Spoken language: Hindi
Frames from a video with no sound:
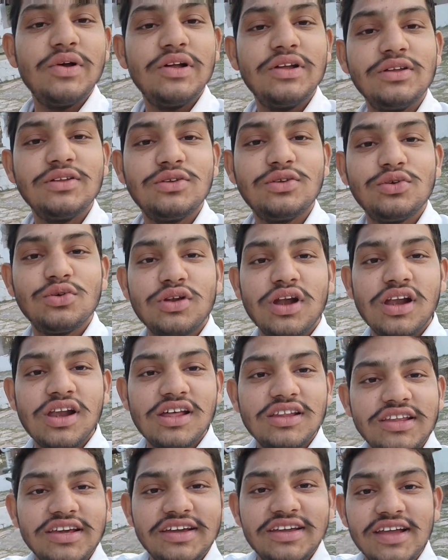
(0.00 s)
इन चोरन ला
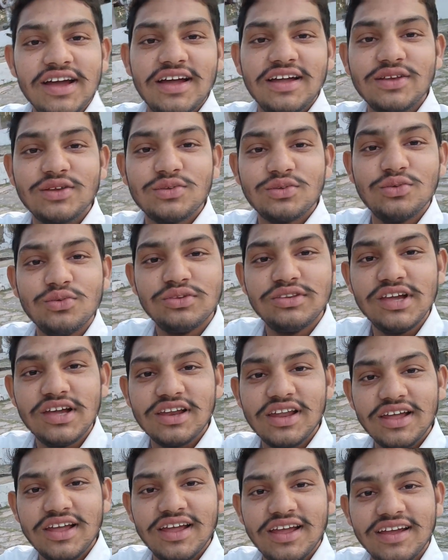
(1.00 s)
देख क्या इन चूतियन
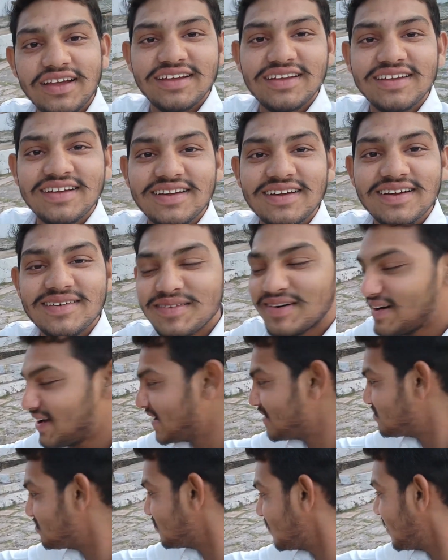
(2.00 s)
ला ये
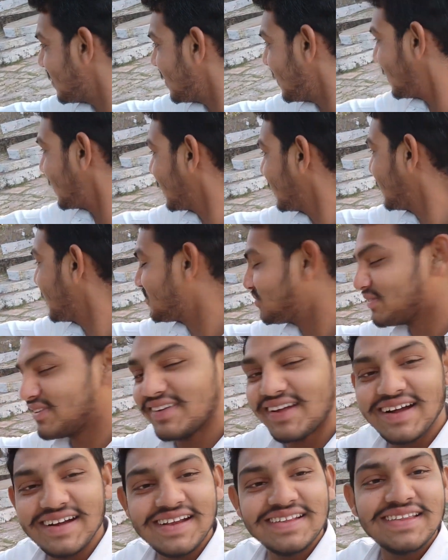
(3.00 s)
अरे मारे जब से
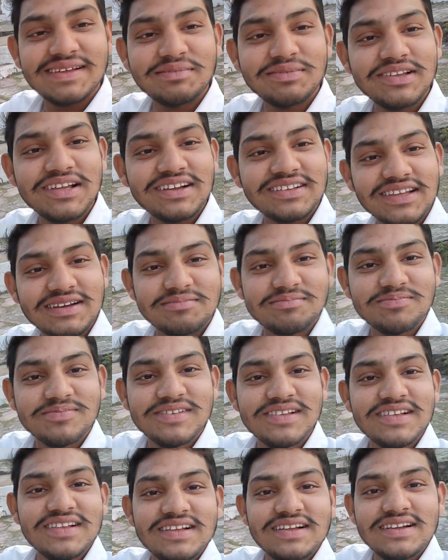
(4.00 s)
आए तब एकदम
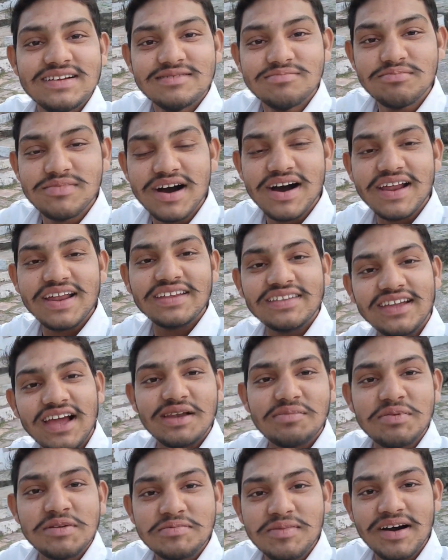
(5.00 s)
मारे
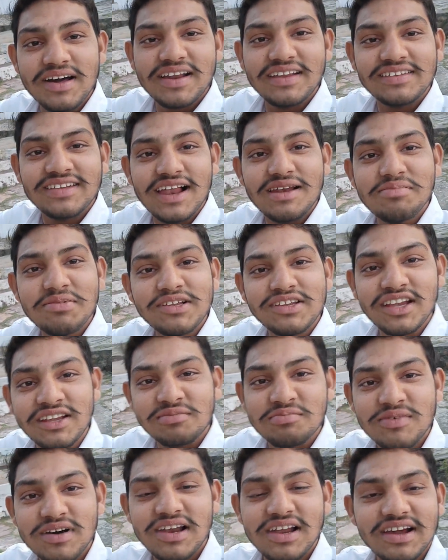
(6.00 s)
सेल्फी मारे सेल्फी
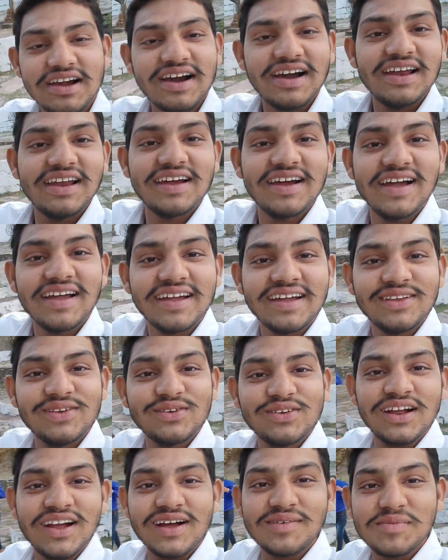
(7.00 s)
चश्मा लगाए लगाए कि
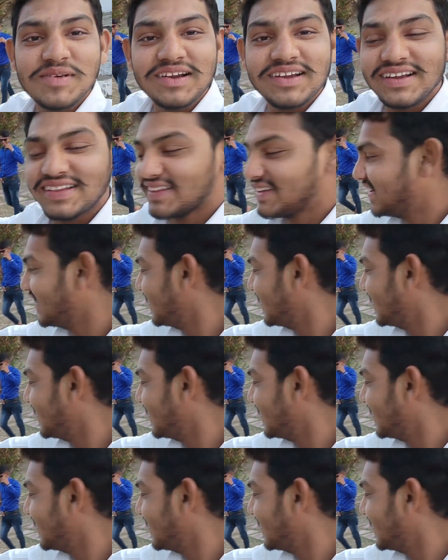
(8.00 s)
जुठा बनगत